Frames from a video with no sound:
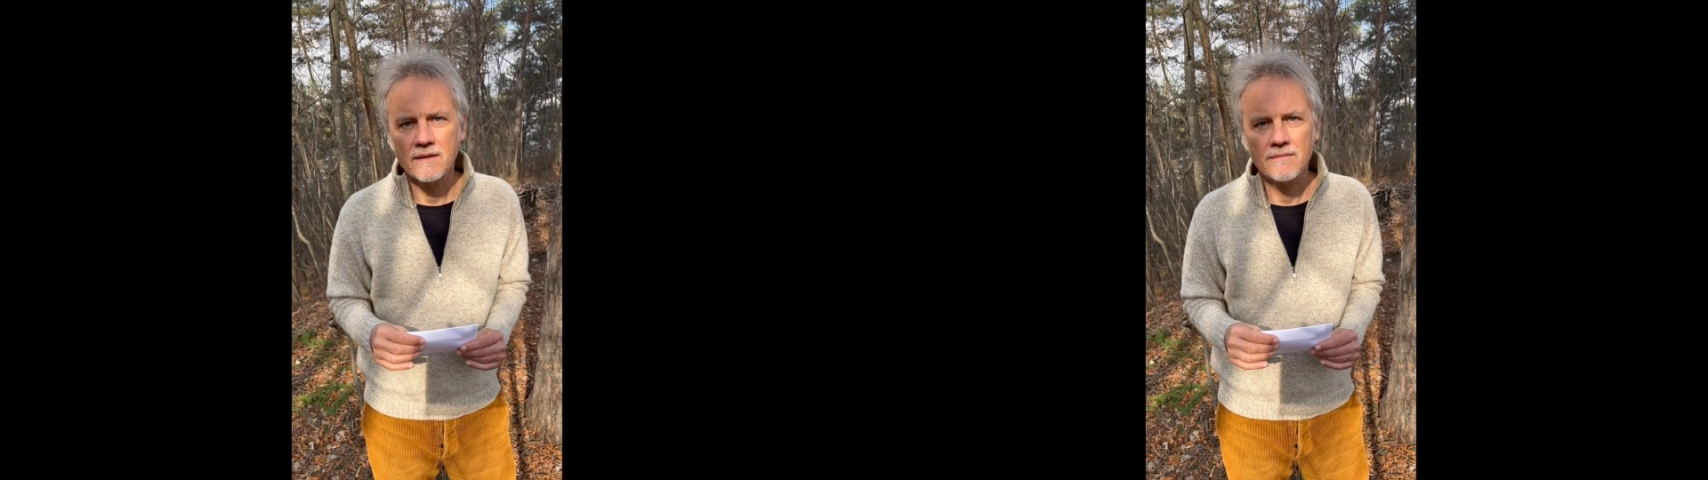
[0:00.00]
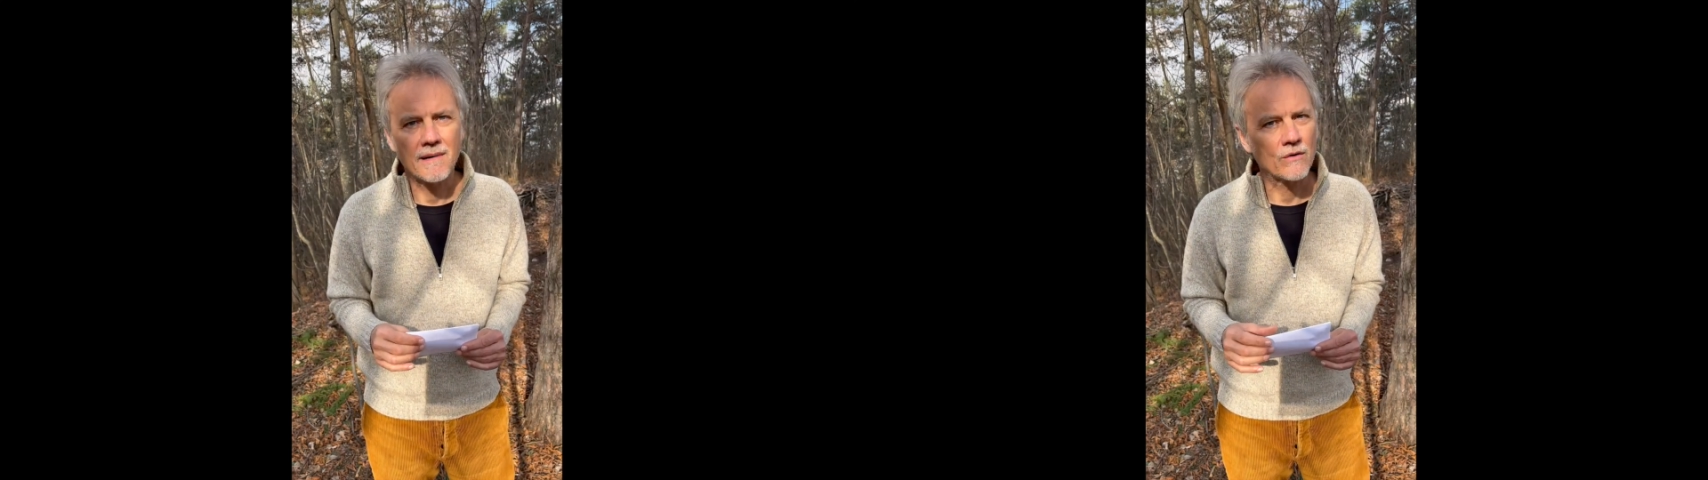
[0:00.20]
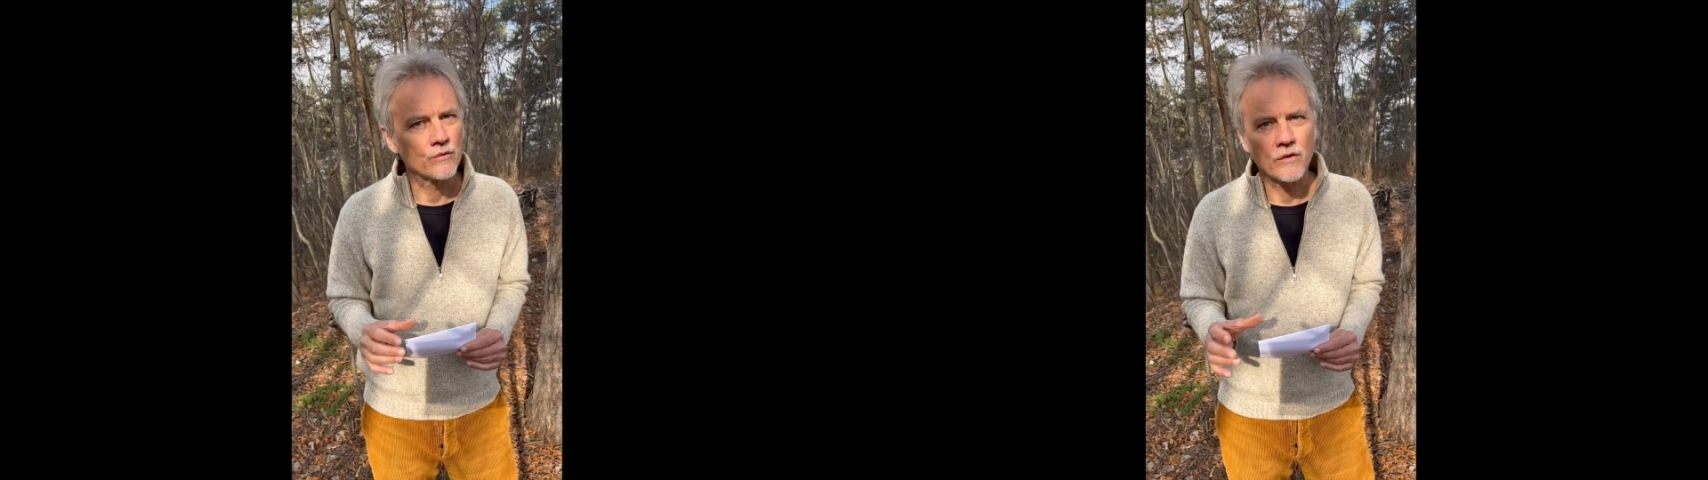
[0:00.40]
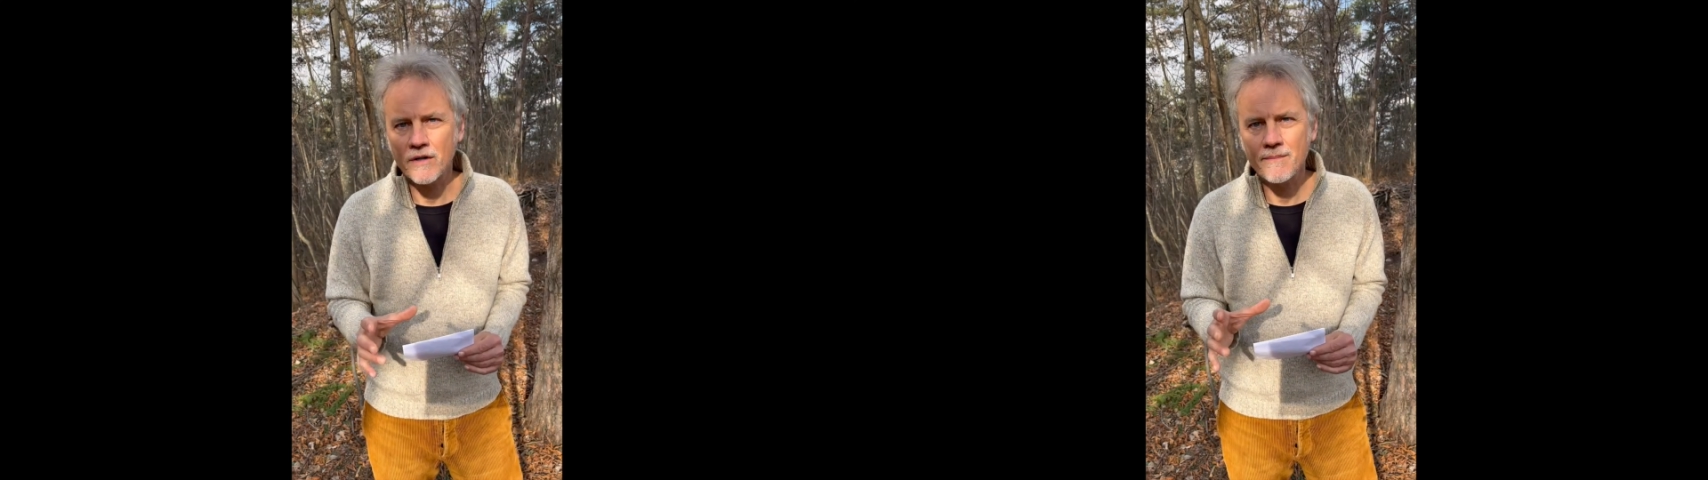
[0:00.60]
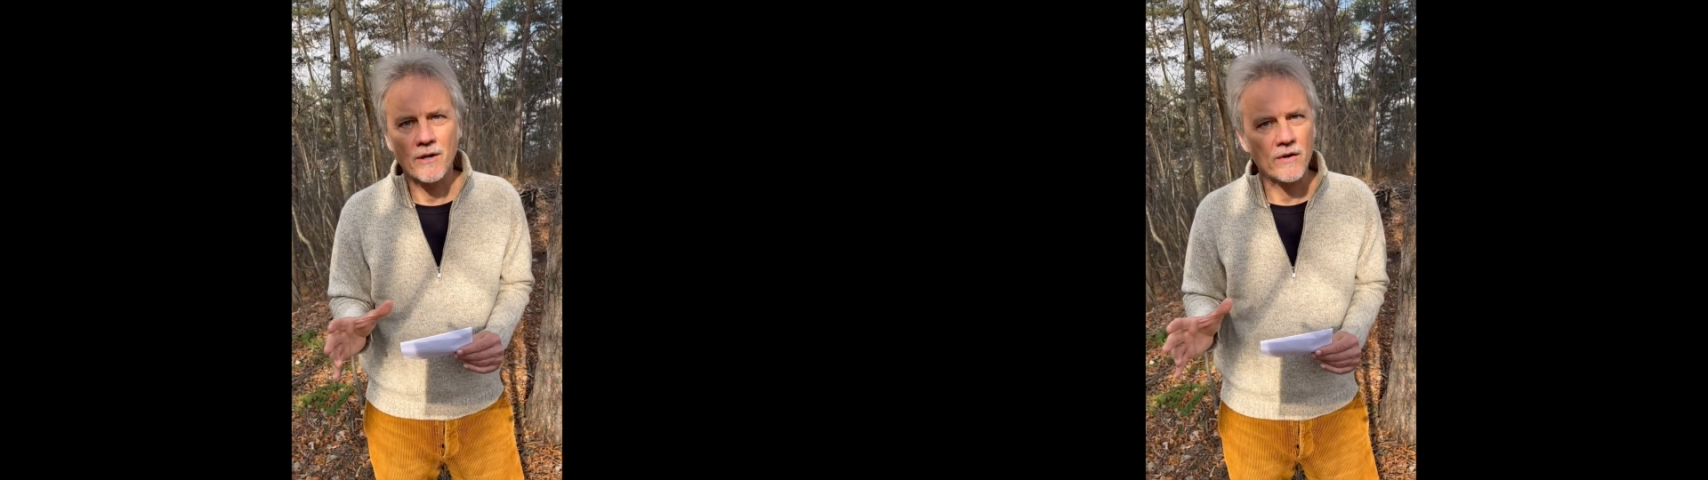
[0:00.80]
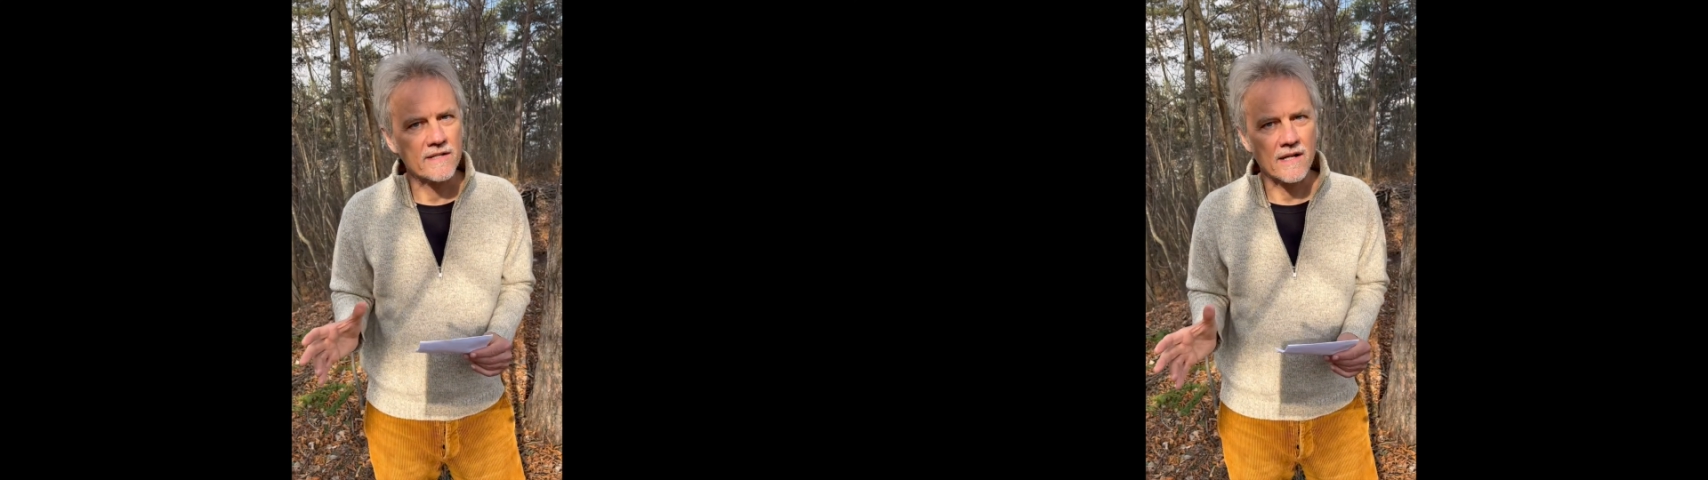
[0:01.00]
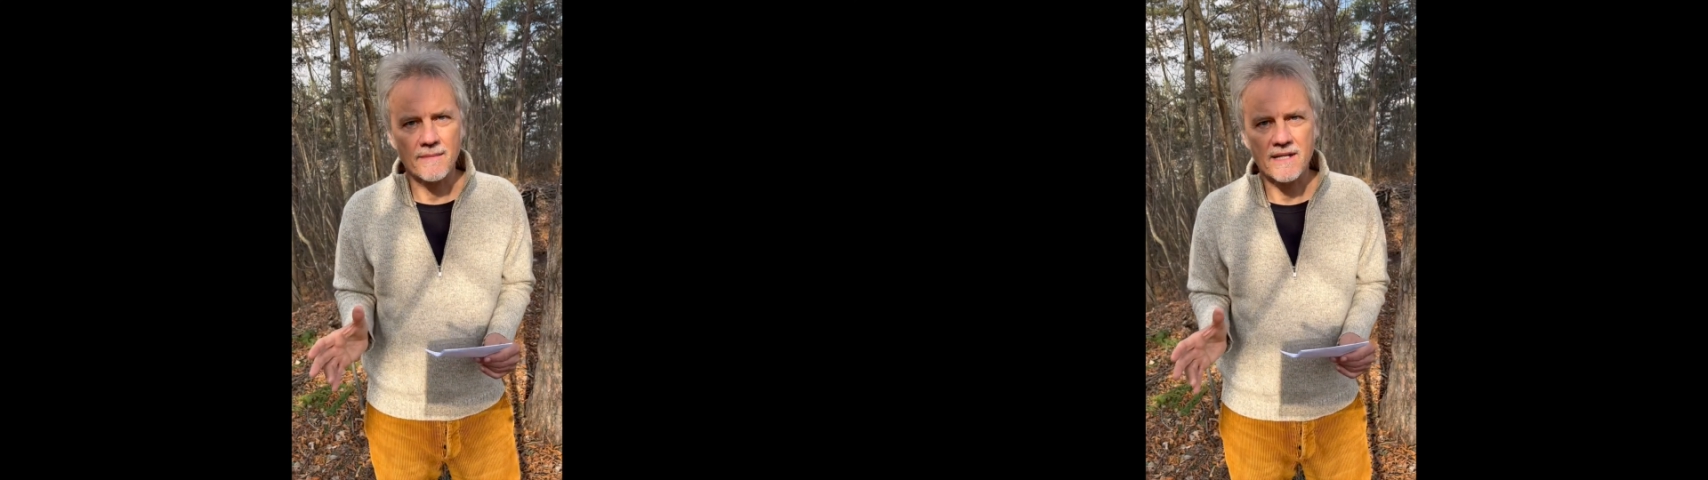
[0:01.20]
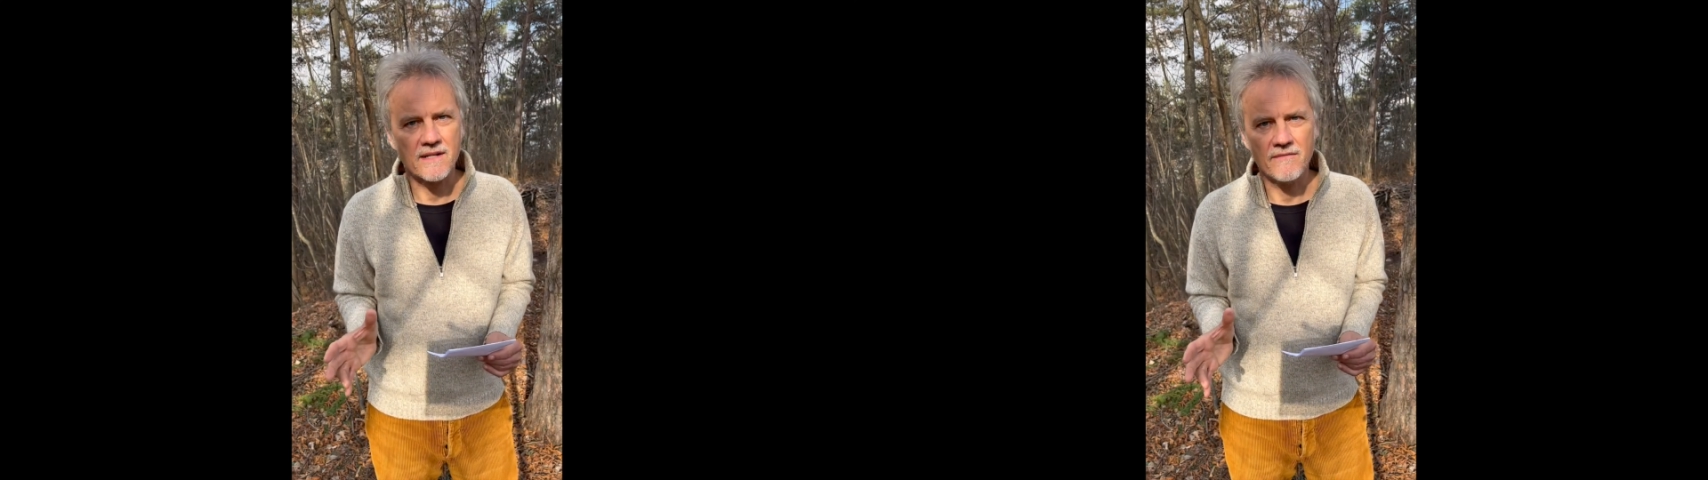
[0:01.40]
ma non dovrebbero essere
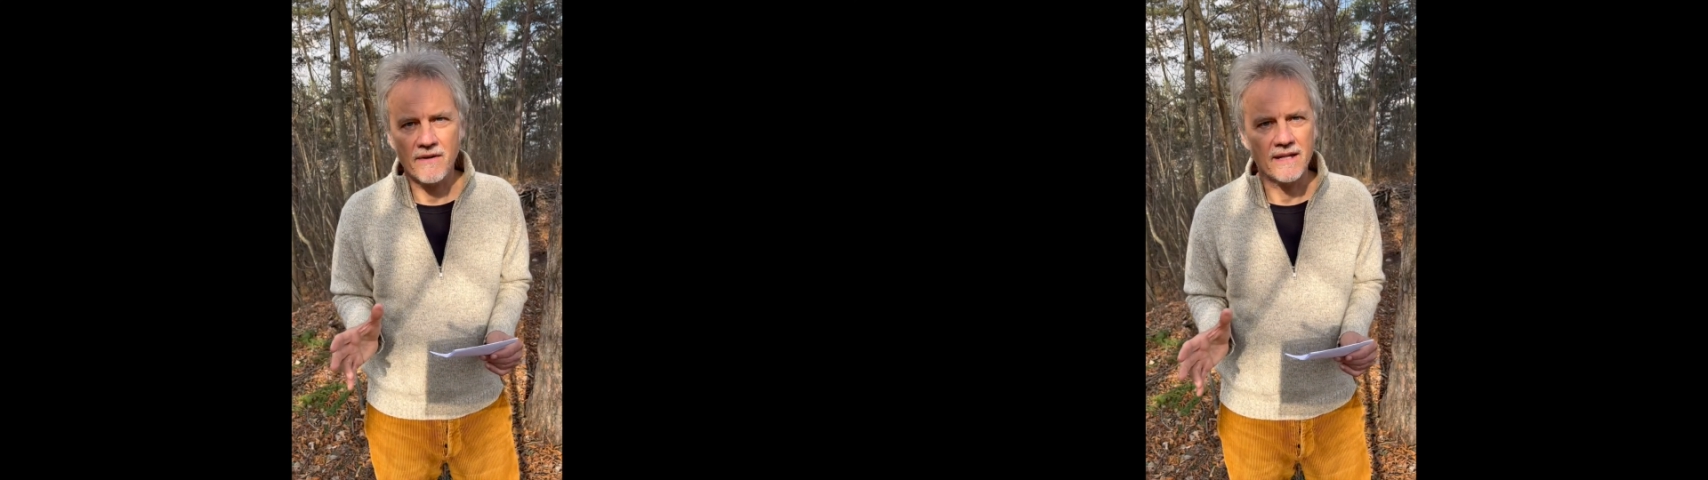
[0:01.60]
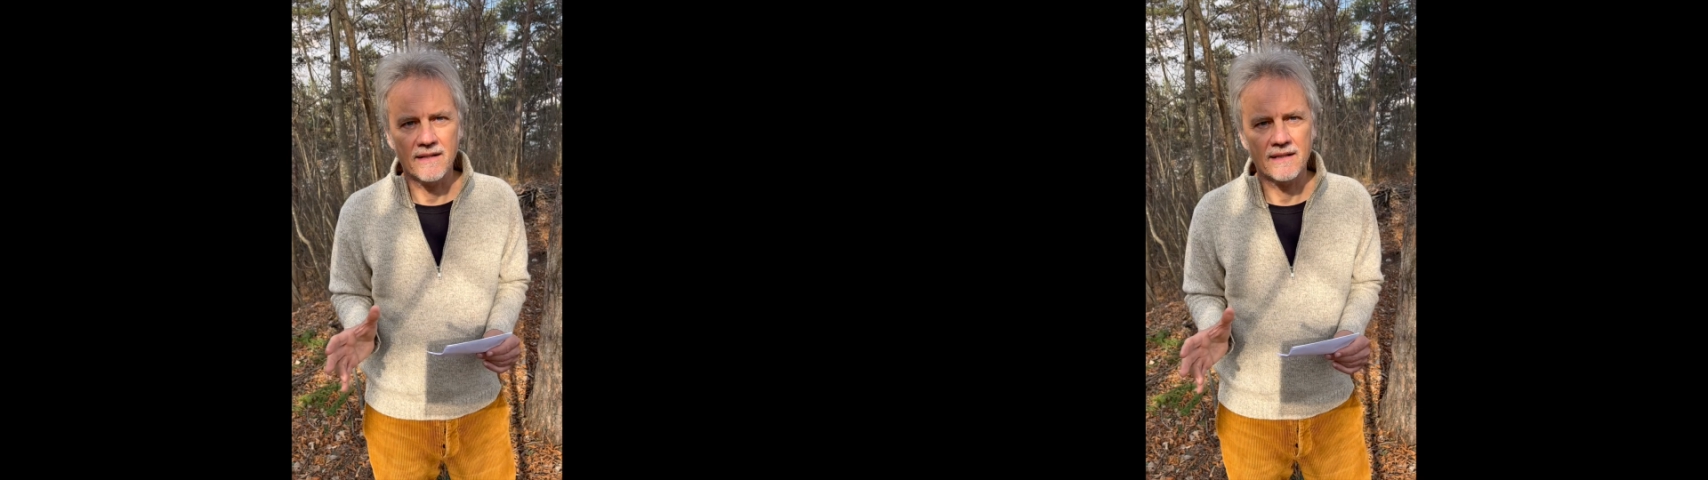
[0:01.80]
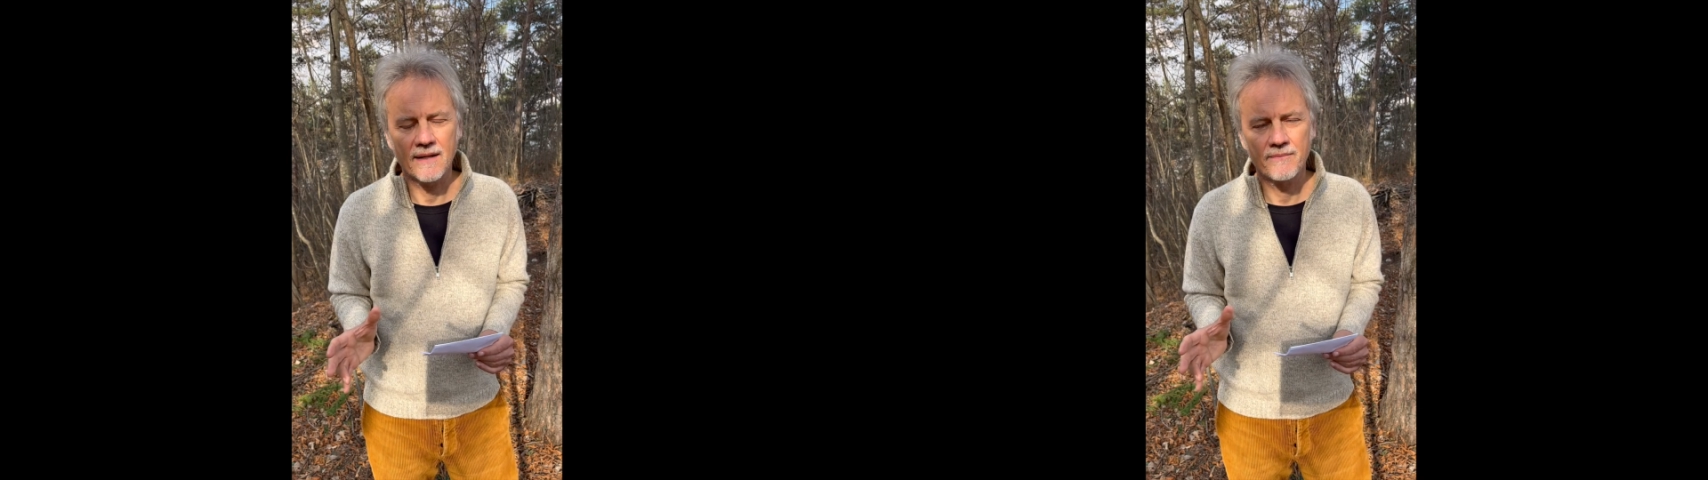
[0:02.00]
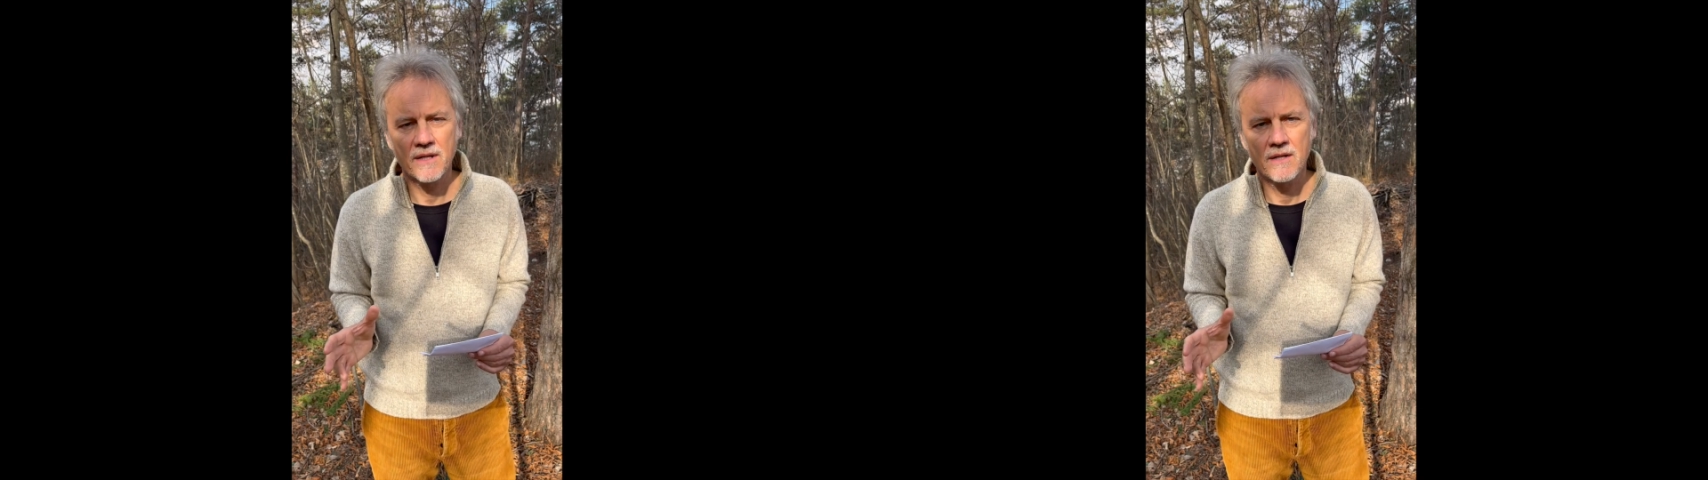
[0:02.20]
messe in vendita.